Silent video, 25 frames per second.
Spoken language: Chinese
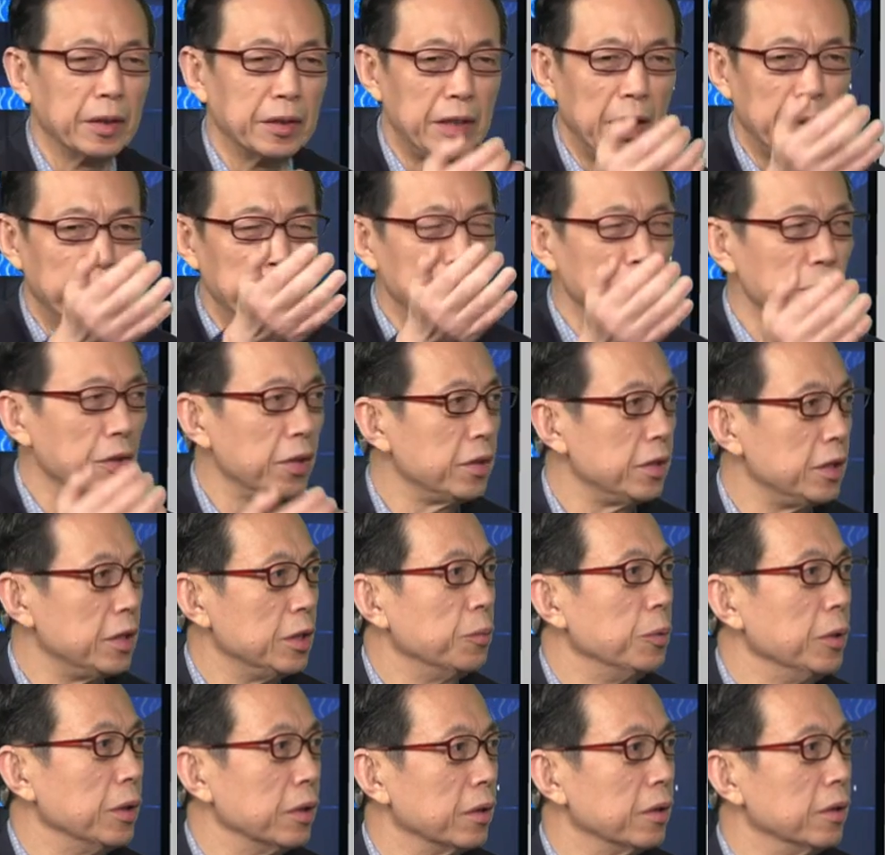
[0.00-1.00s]
前面都在提
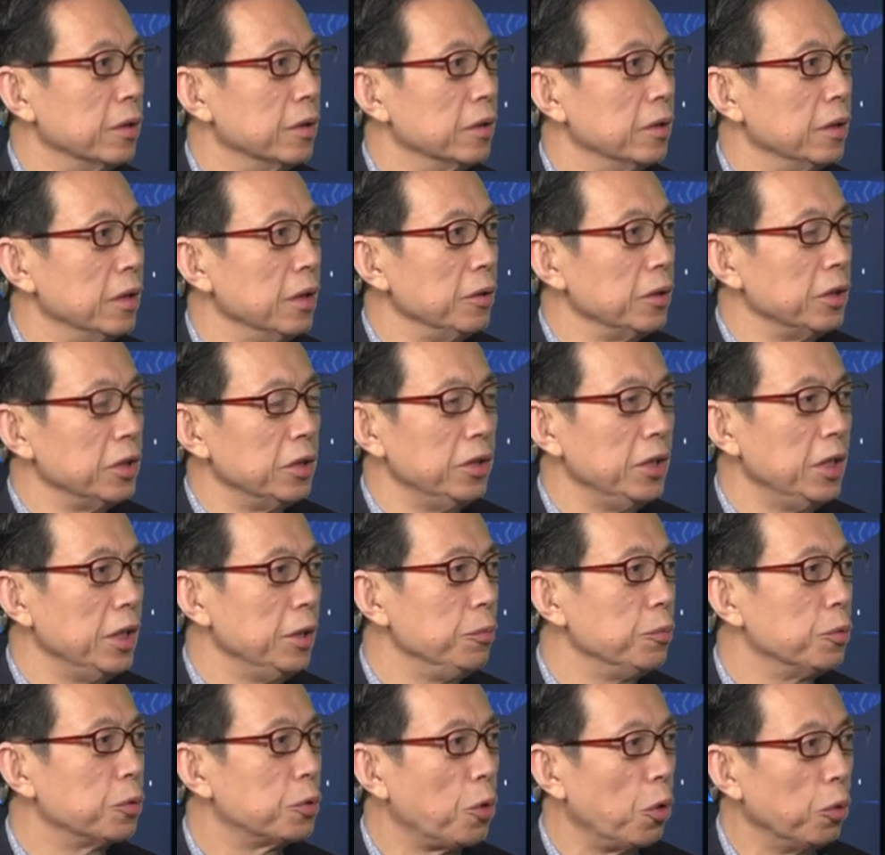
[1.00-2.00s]
问，然后英
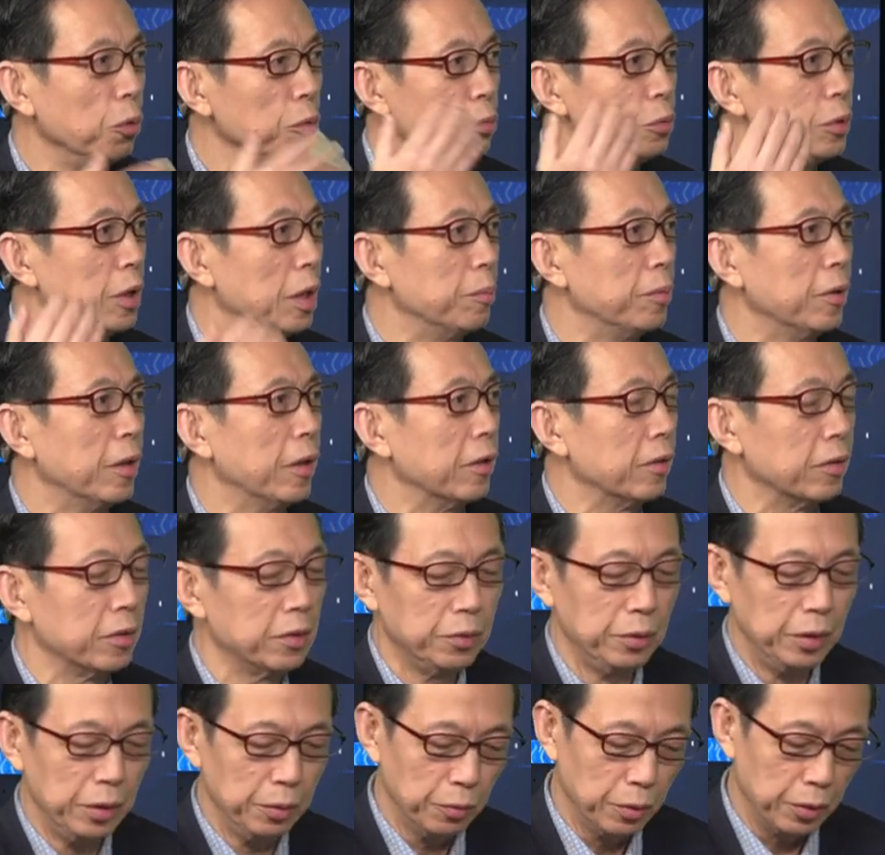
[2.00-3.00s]
语口语也不好，
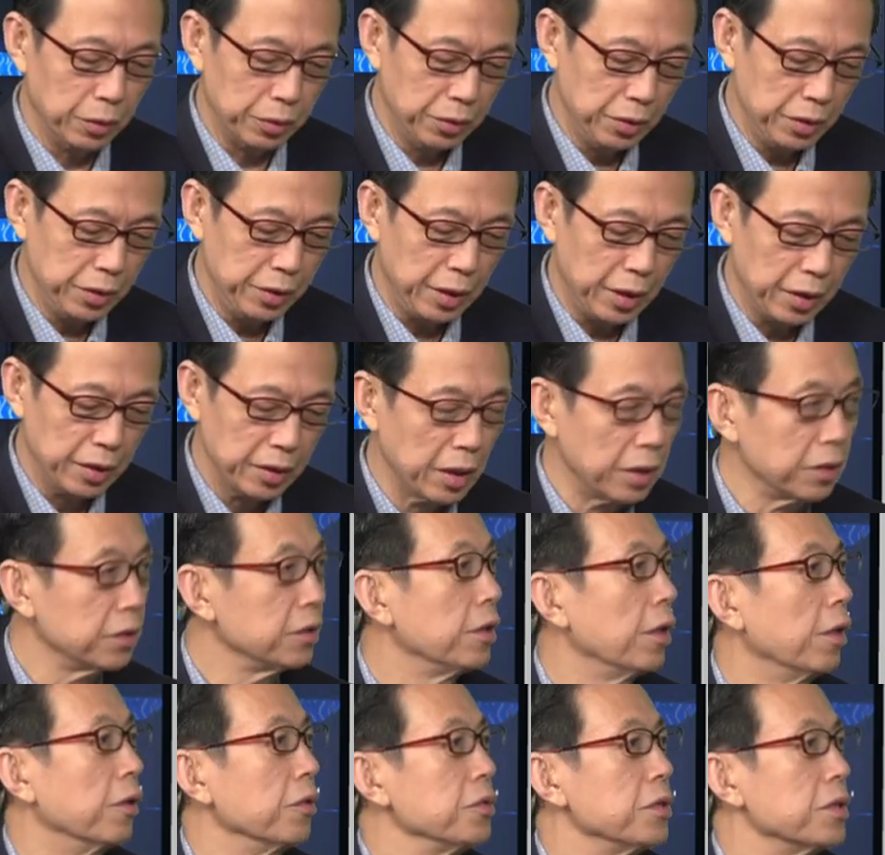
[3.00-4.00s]
所以我就写了张
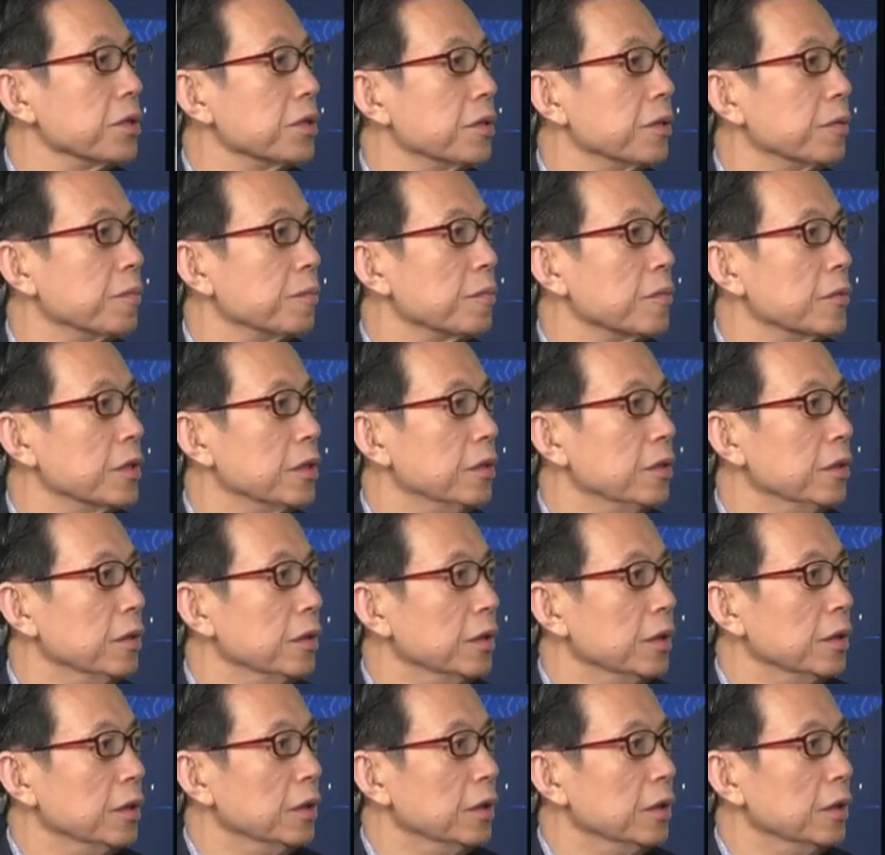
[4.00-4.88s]
条子，嗯，